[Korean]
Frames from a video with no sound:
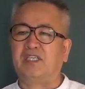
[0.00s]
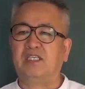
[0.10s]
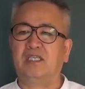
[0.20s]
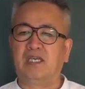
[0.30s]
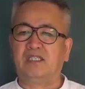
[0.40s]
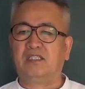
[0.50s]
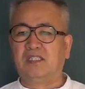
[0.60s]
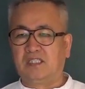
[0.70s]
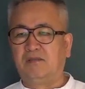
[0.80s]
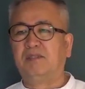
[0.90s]
기기에서
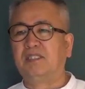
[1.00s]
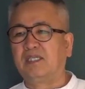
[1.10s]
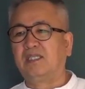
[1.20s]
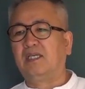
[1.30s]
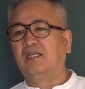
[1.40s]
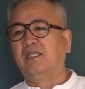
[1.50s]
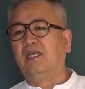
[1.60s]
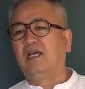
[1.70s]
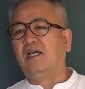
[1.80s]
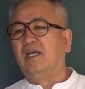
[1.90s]
신금이 짝이
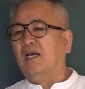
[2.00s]
되는데